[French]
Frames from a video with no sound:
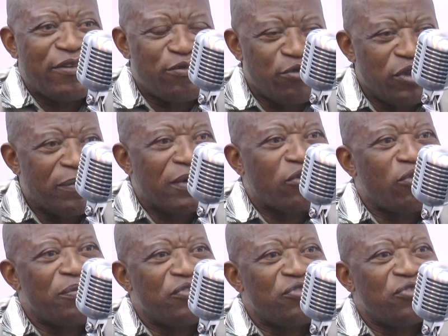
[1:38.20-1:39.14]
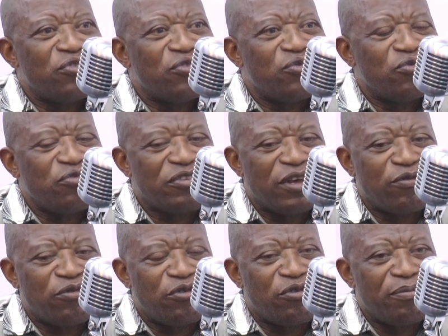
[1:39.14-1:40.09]
est venu à ma commission, nous y
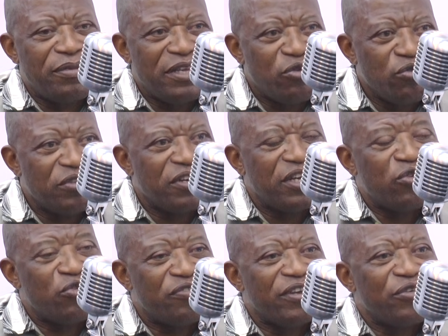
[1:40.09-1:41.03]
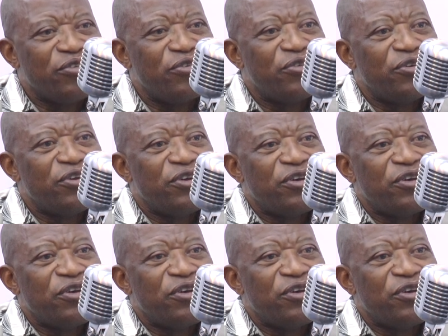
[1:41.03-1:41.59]
avons mis du temps et du sérieux.